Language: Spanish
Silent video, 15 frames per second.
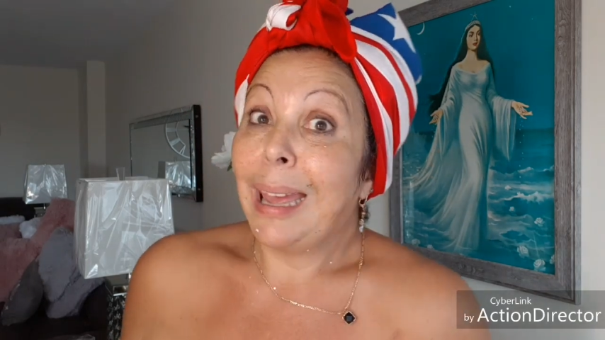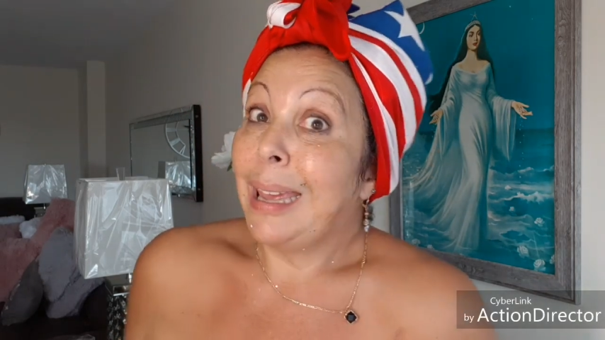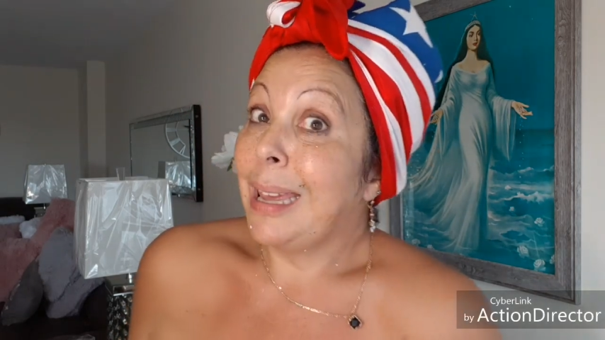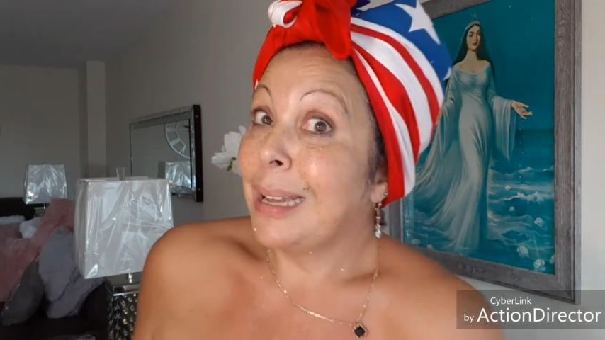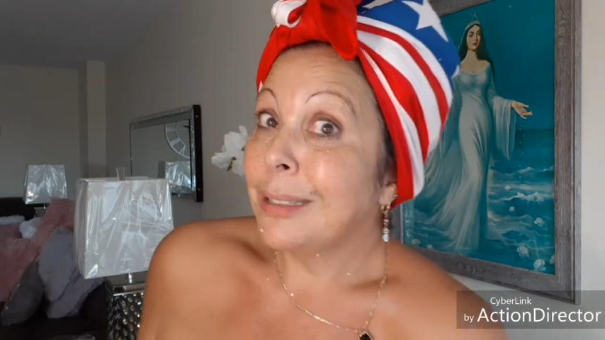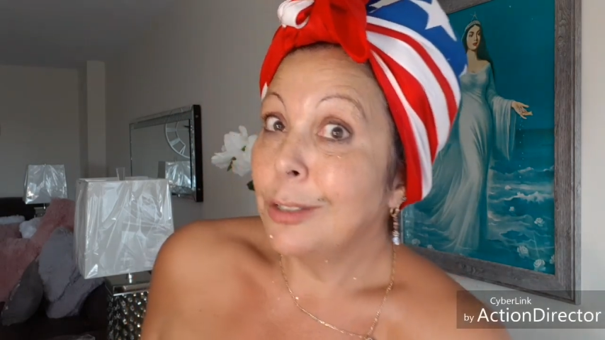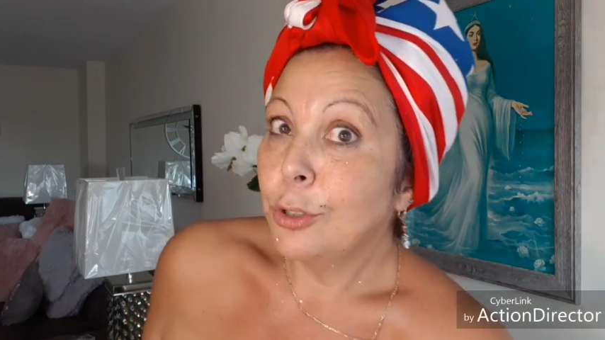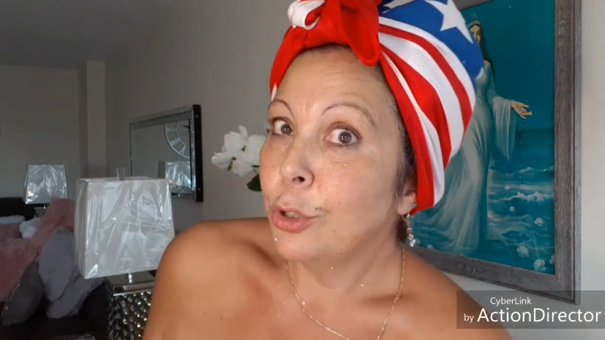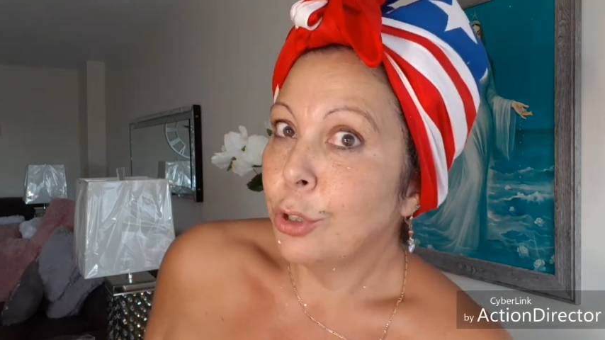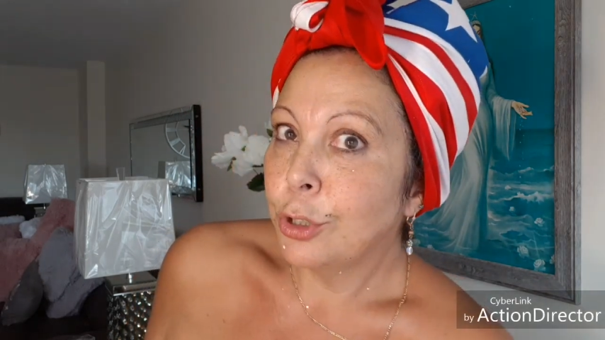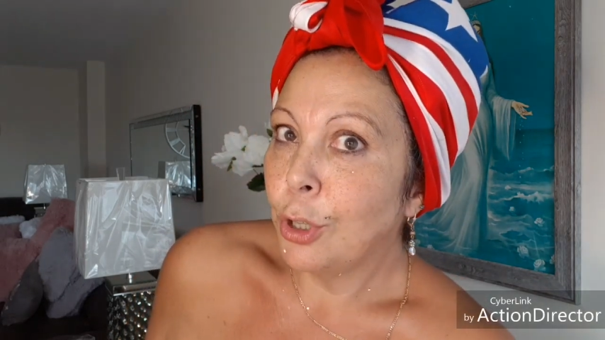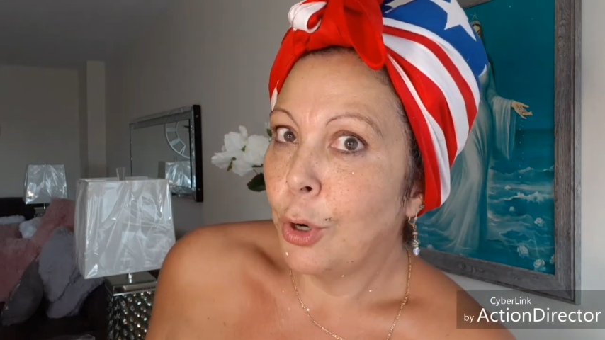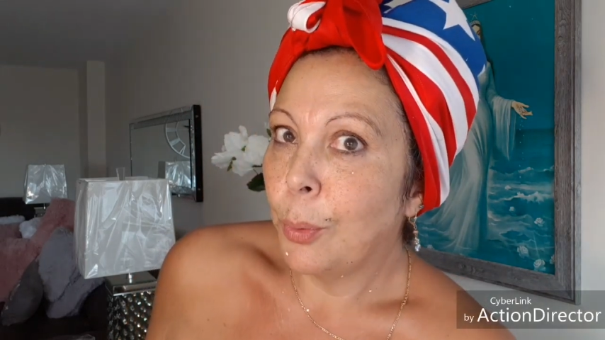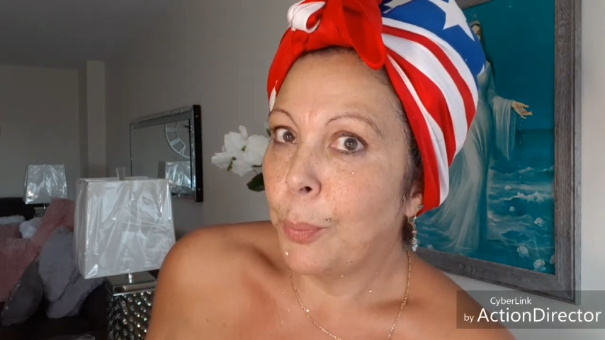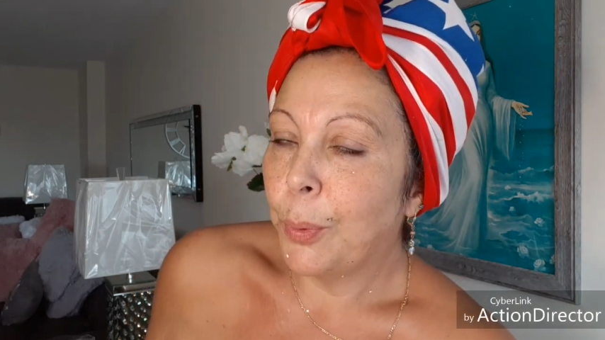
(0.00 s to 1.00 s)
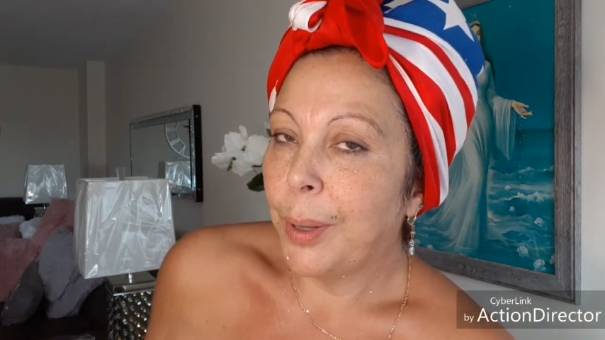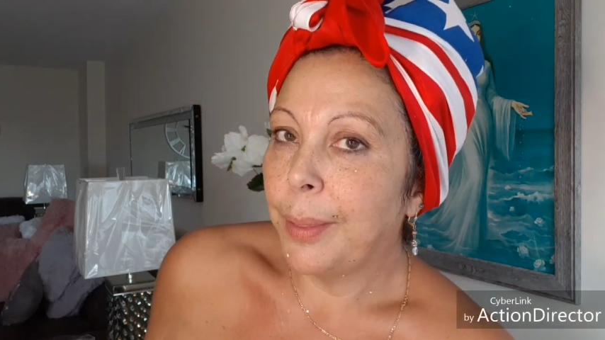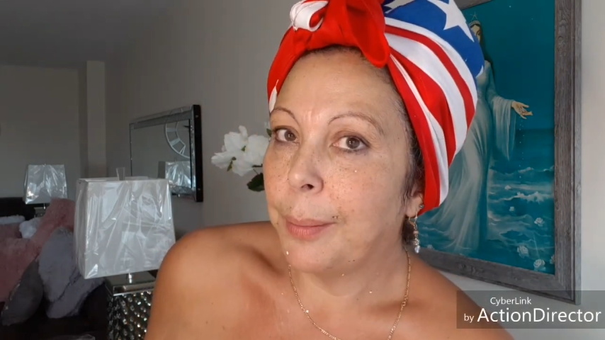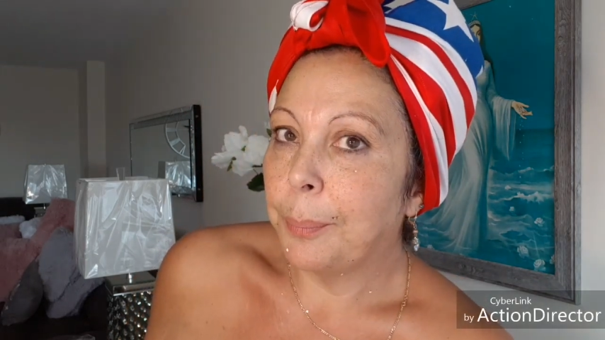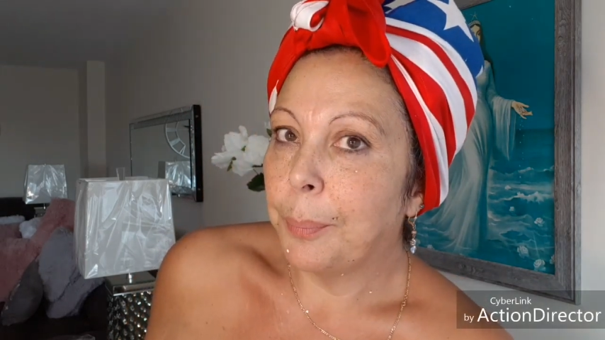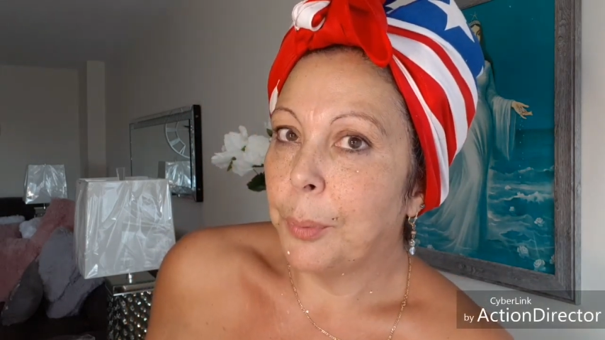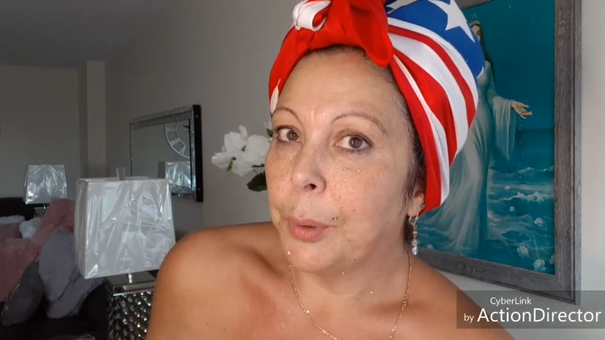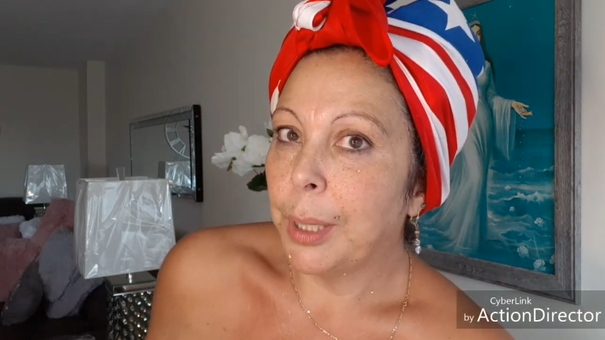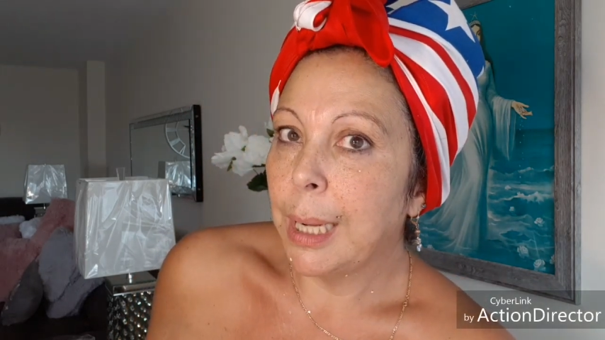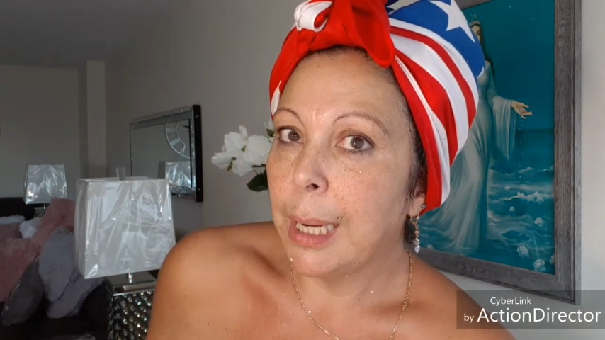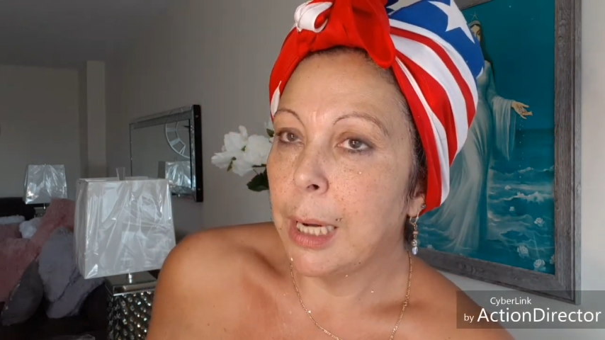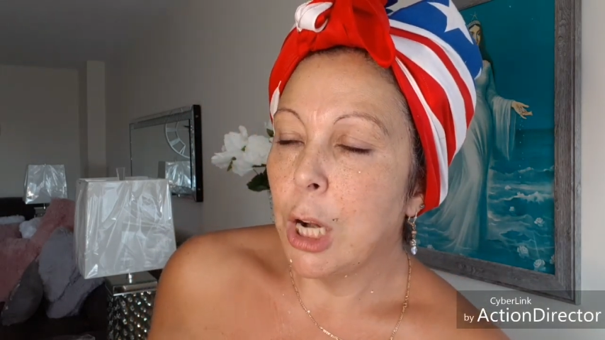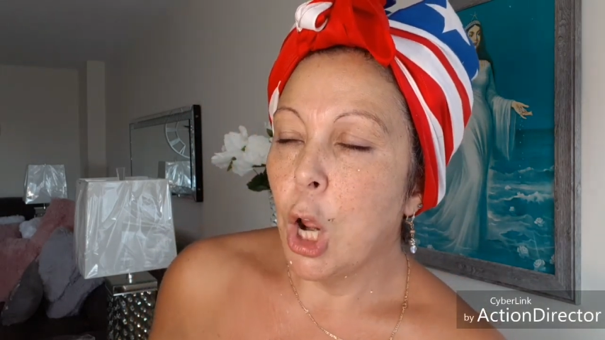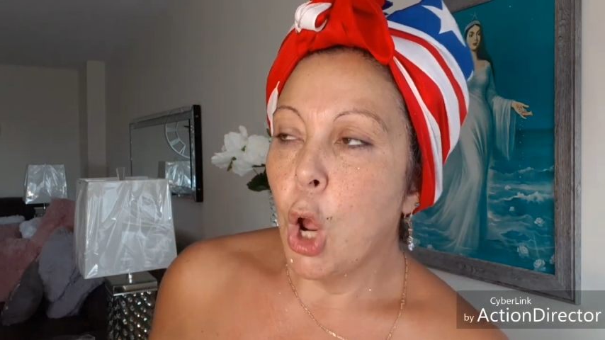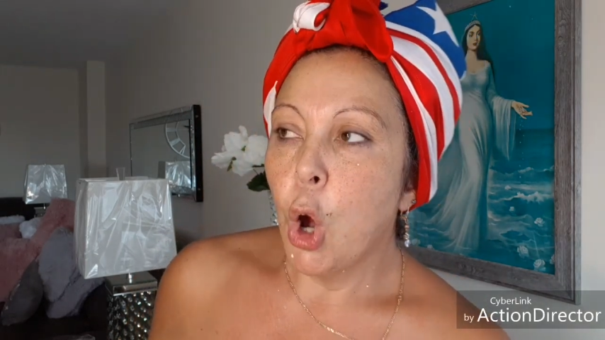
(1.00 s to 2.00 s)
ellas no se lo pueden
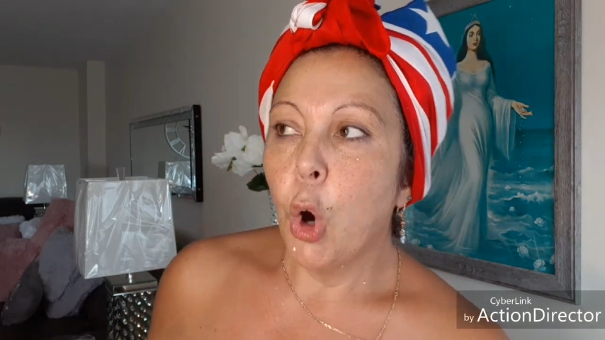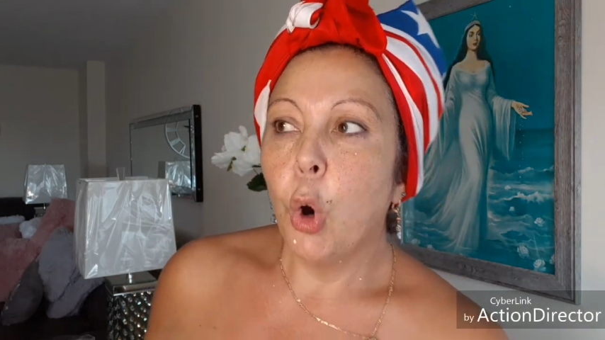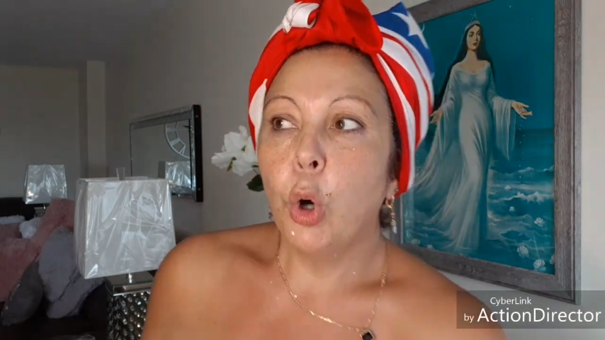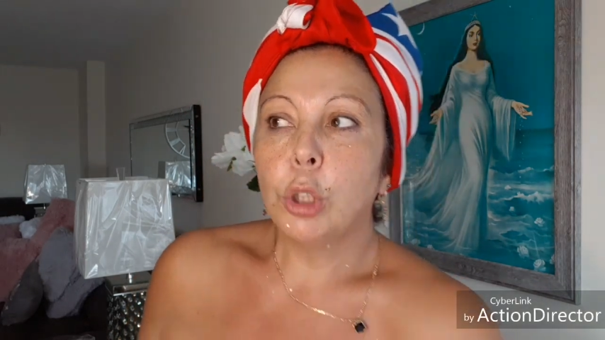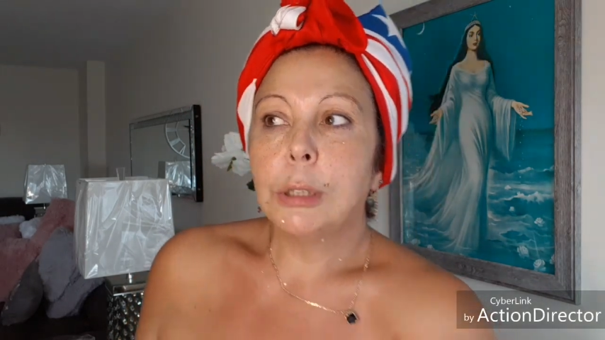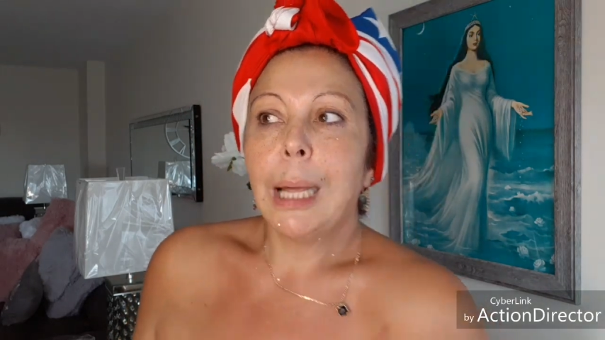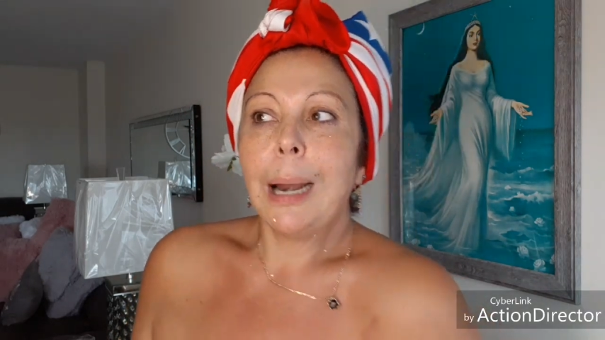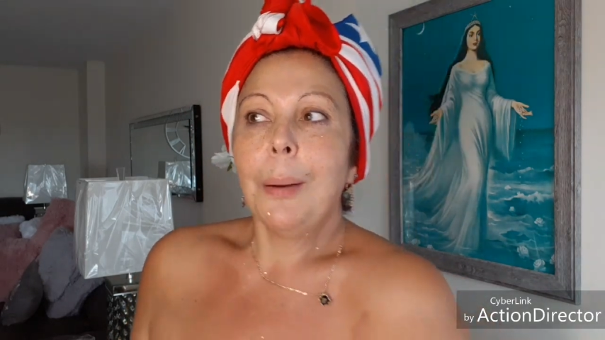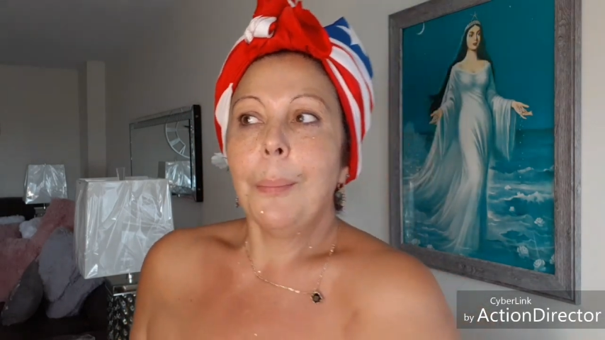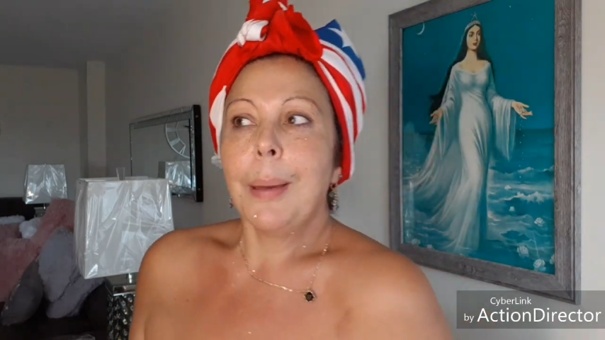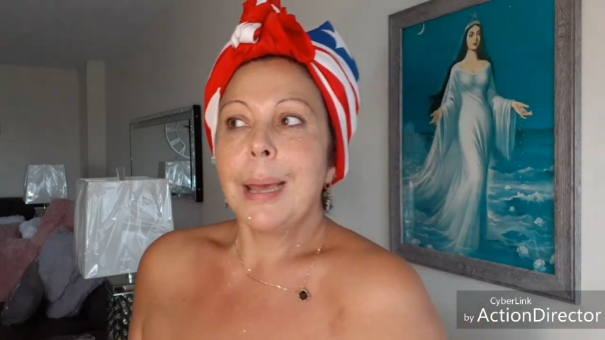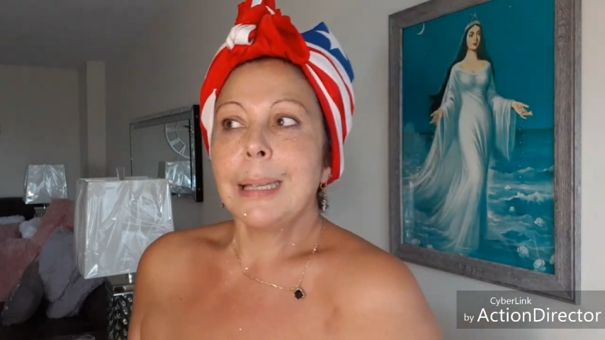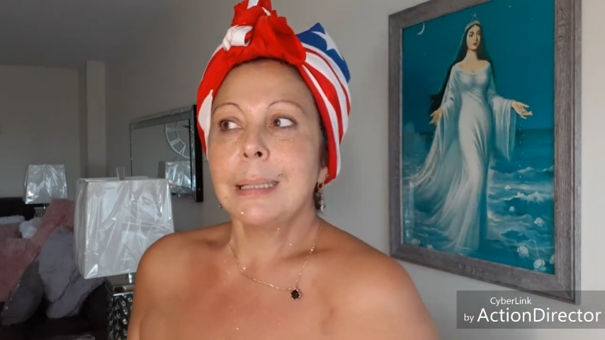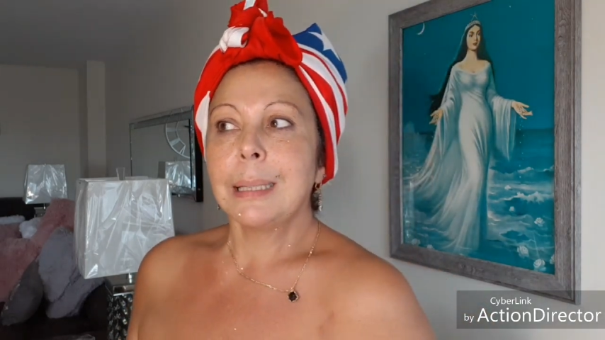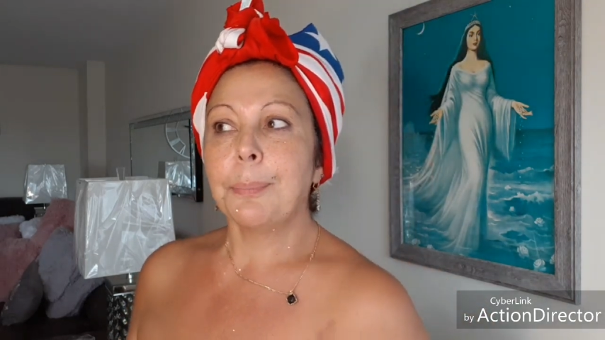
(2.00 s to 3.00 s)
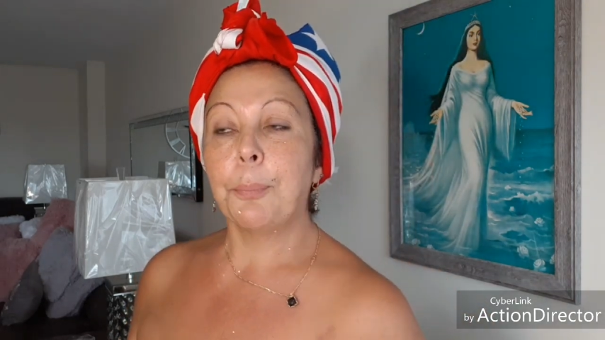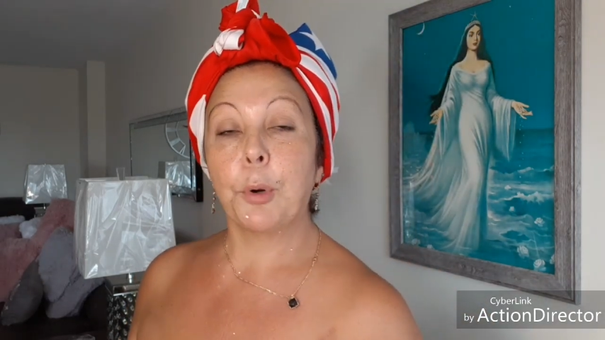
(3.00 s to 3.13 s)
poner o tal vez